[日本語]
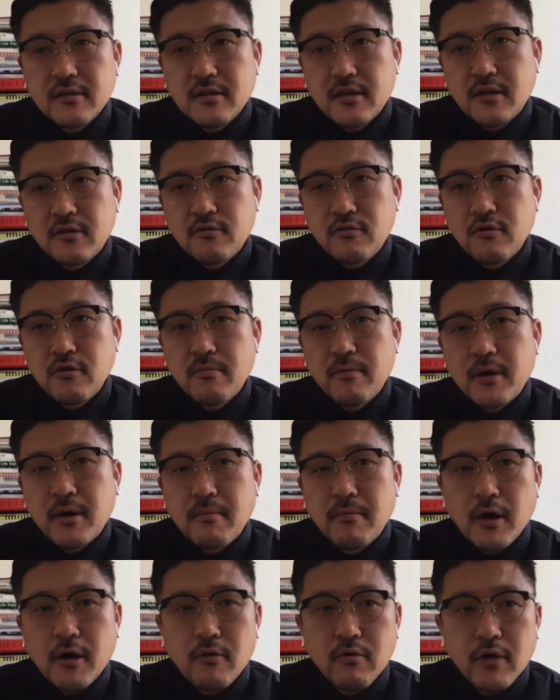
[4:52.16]
うんうん、例え
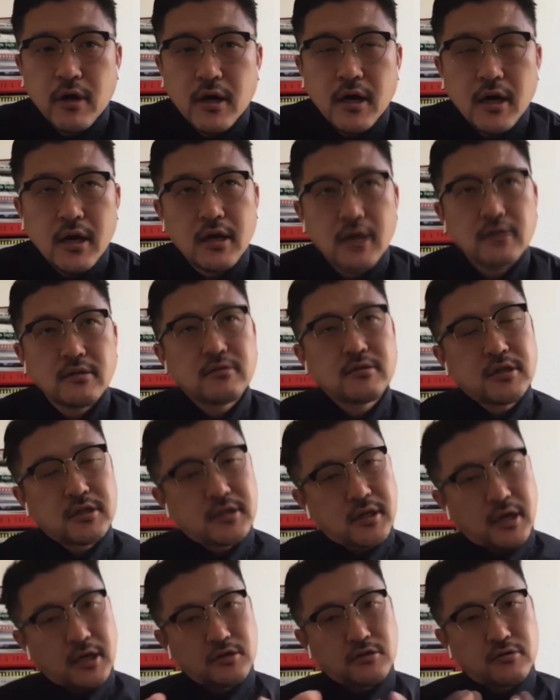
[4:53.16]
ば、まあ、これから、
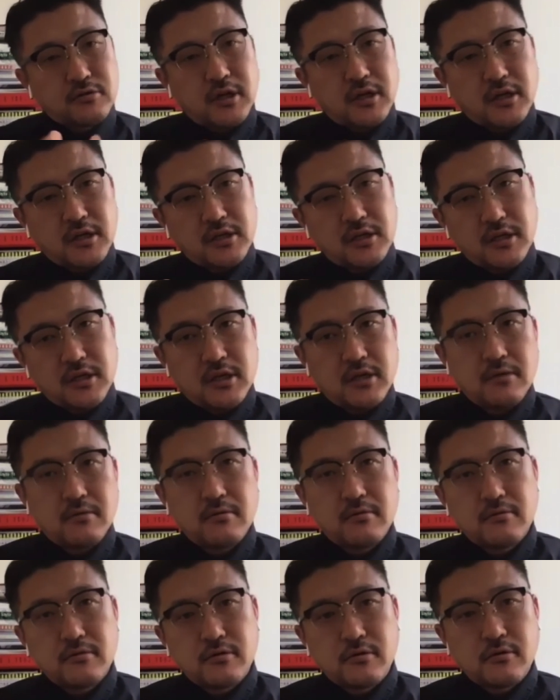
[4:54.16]
じゃあ最終的に、
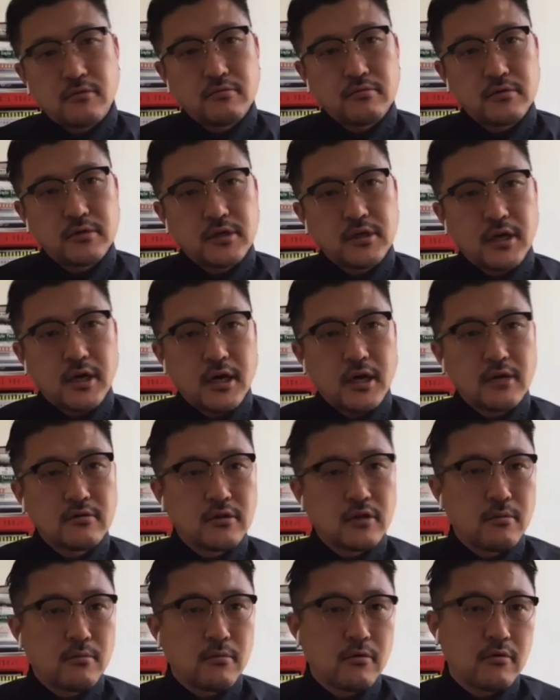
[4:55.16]
その
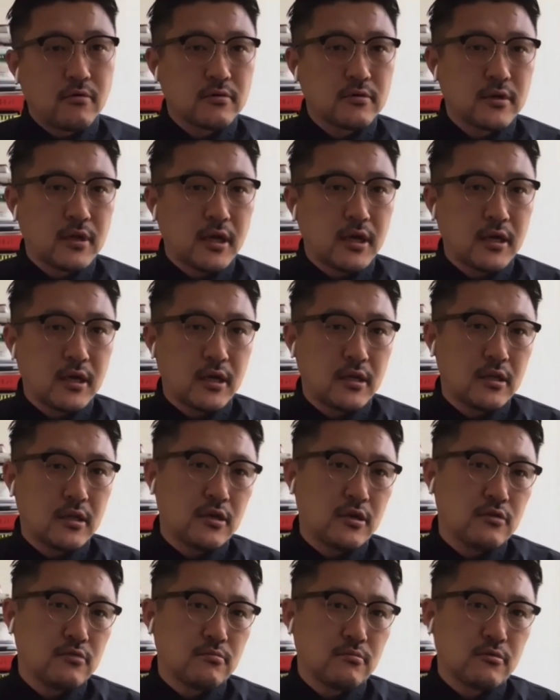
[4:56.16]
ブイアール でも体験
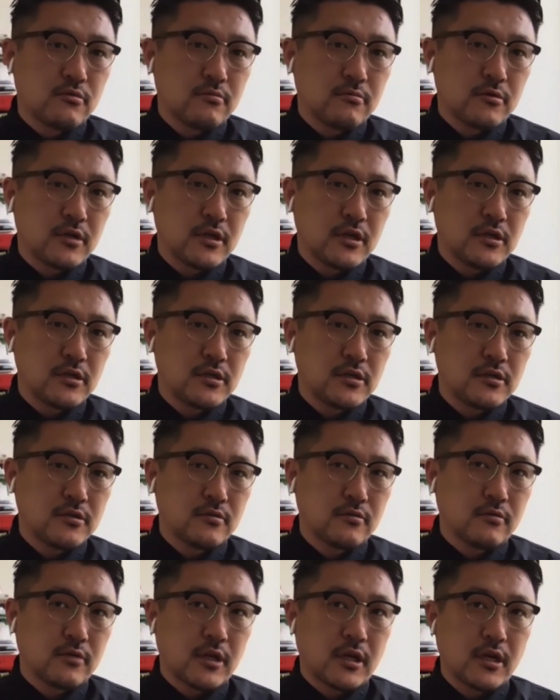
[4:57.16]
できるものもでき
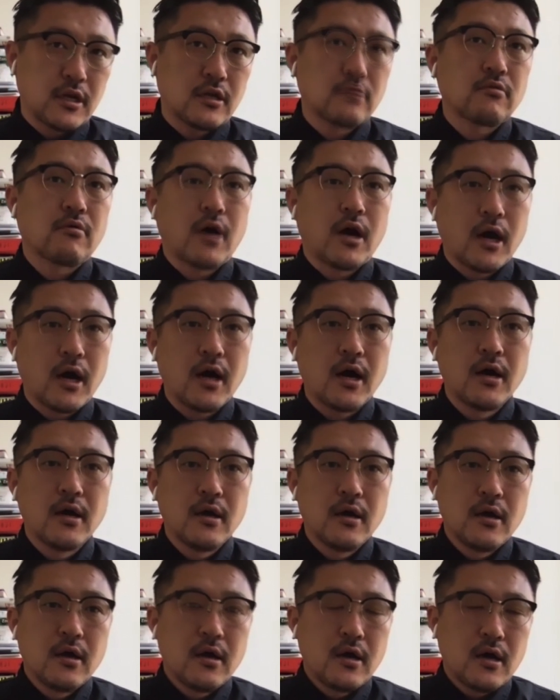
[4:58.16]
そうだねとか、
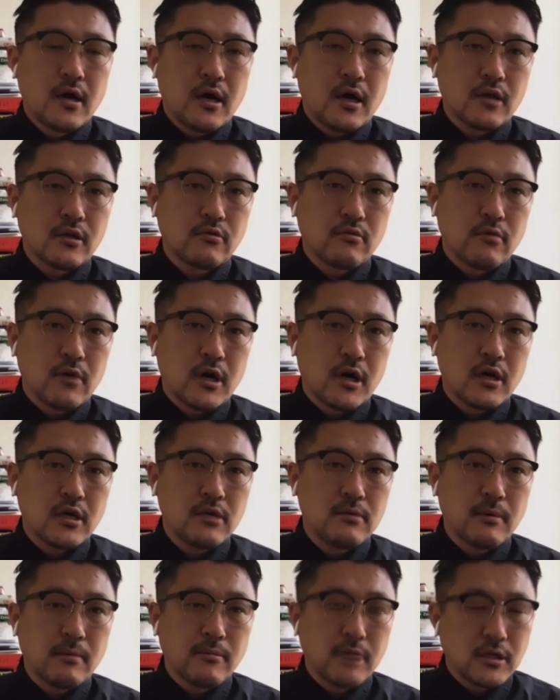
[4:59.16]
あとは、
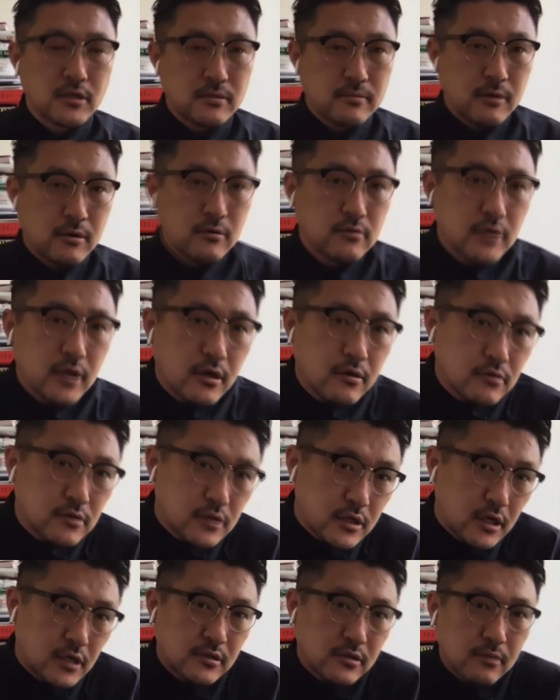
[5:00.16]
今まだスマホに対応
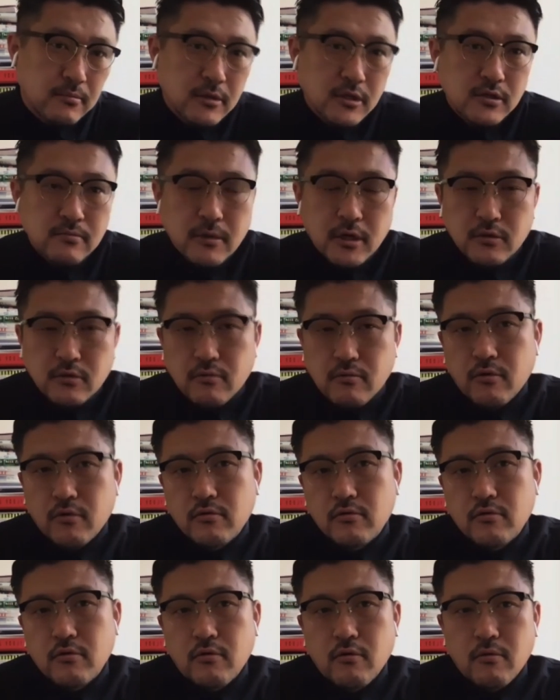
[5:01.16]
してないんですけど、まあ、
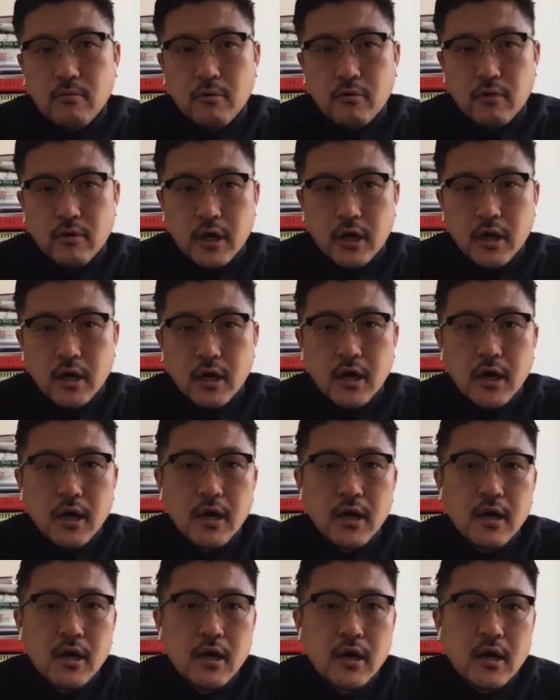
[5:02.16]
スマートフォンの方もこれか
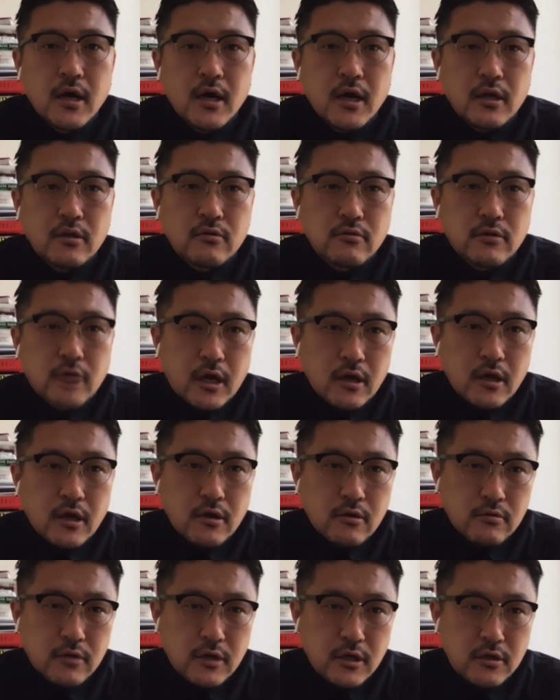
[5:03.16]
ら、えっと、
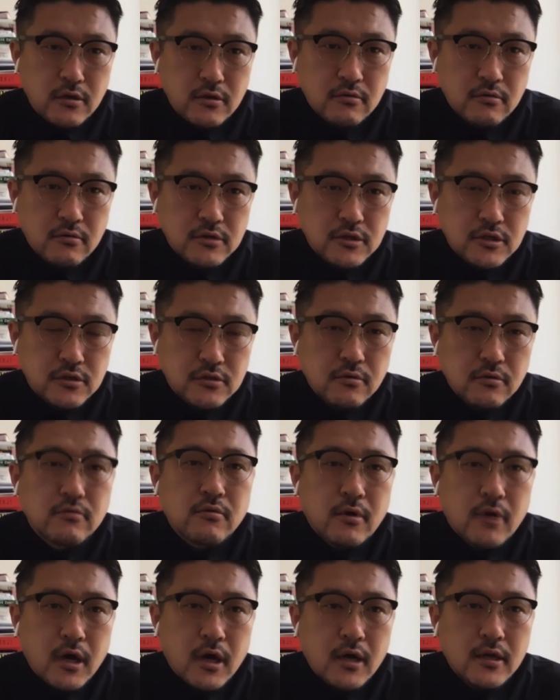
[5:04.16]
対応でようにしよう
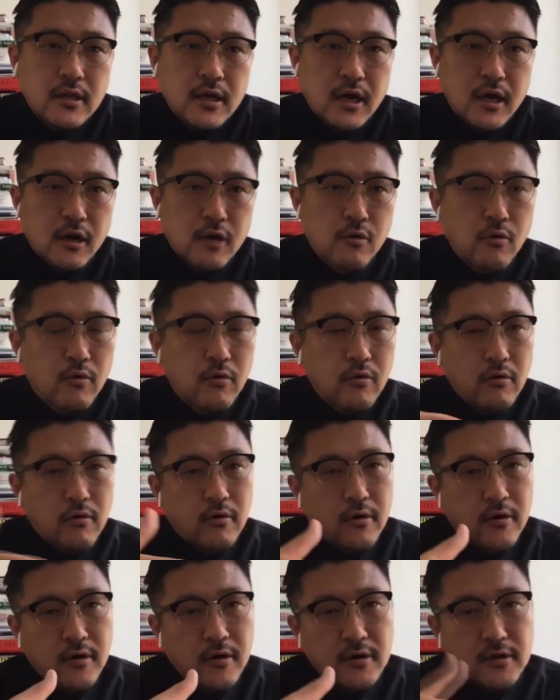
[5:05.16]
とか、だからこ
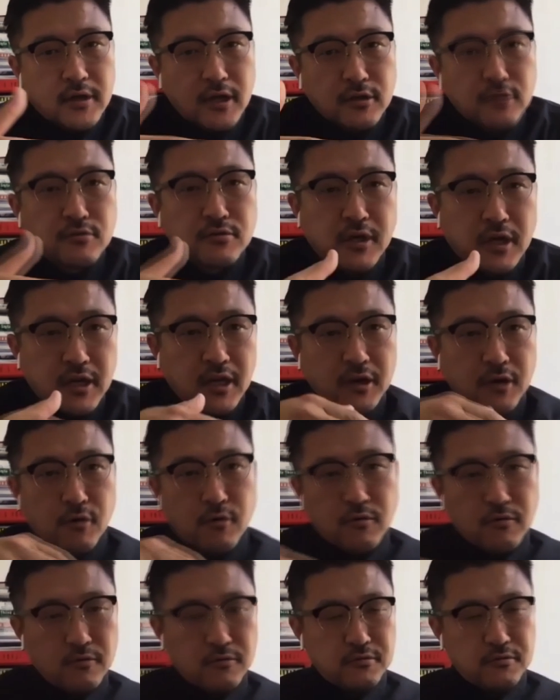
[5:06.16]
う、なんていうんですかね、
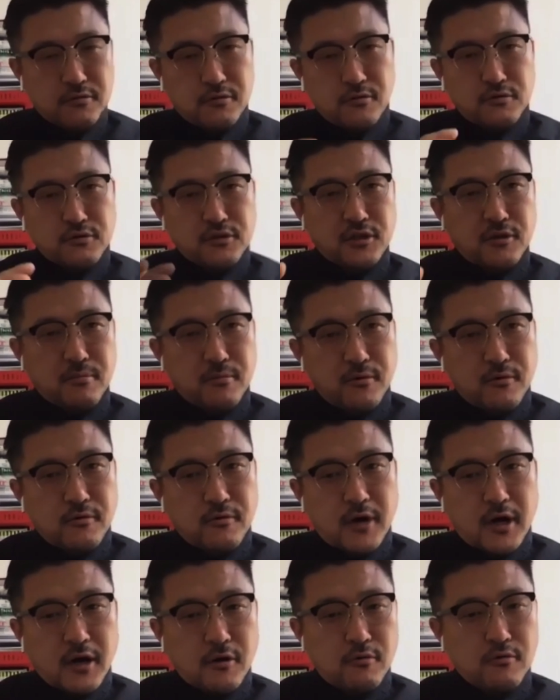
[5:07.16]
こう、どうして
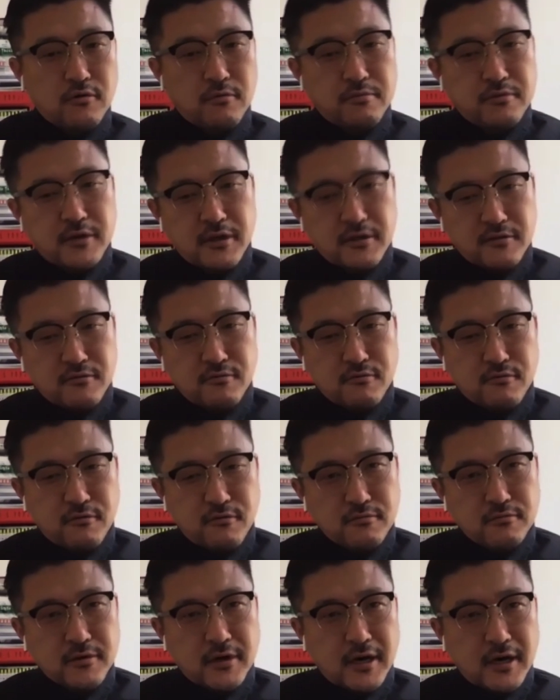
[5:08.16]
も、あ、この
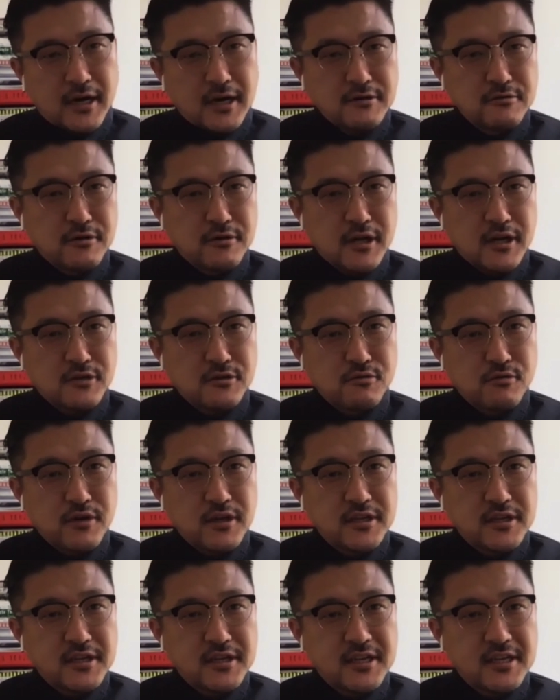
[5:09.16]
プラットフォームがあるからそ
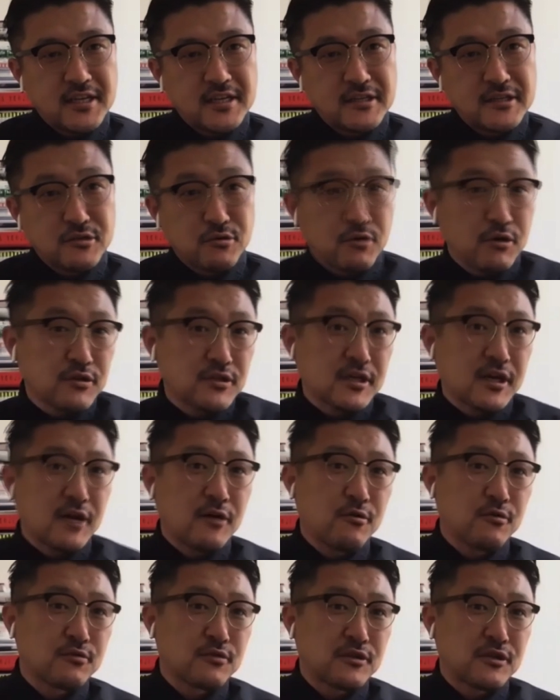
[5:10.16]
れに、それ
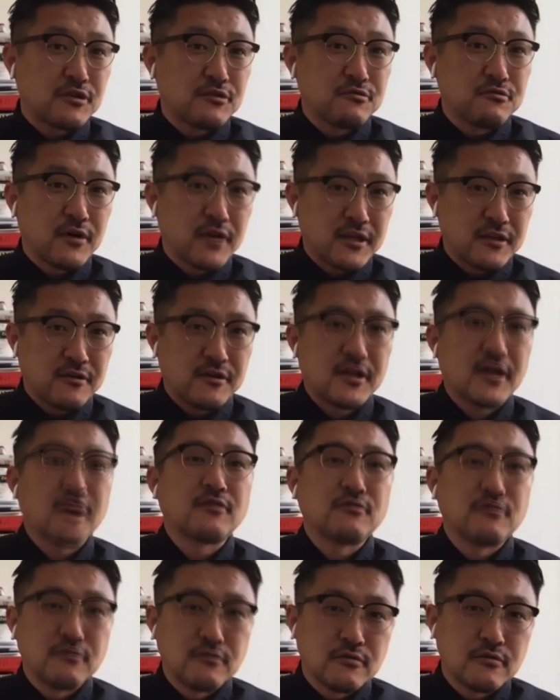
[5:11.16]
使おうっていうわけではな
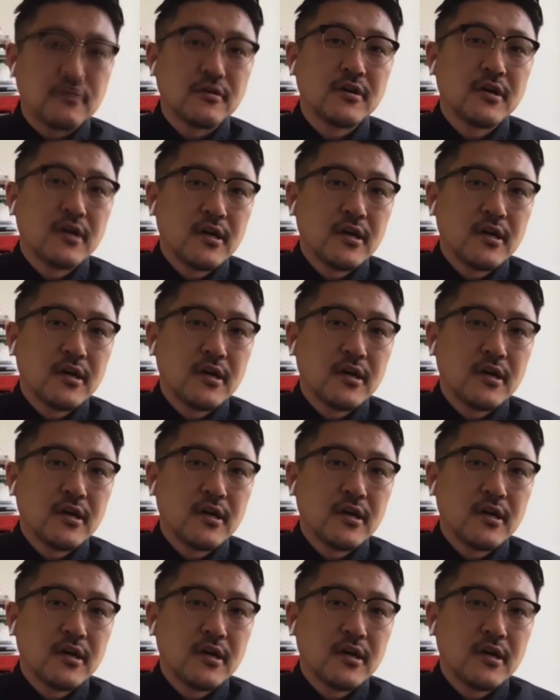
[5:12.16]
く、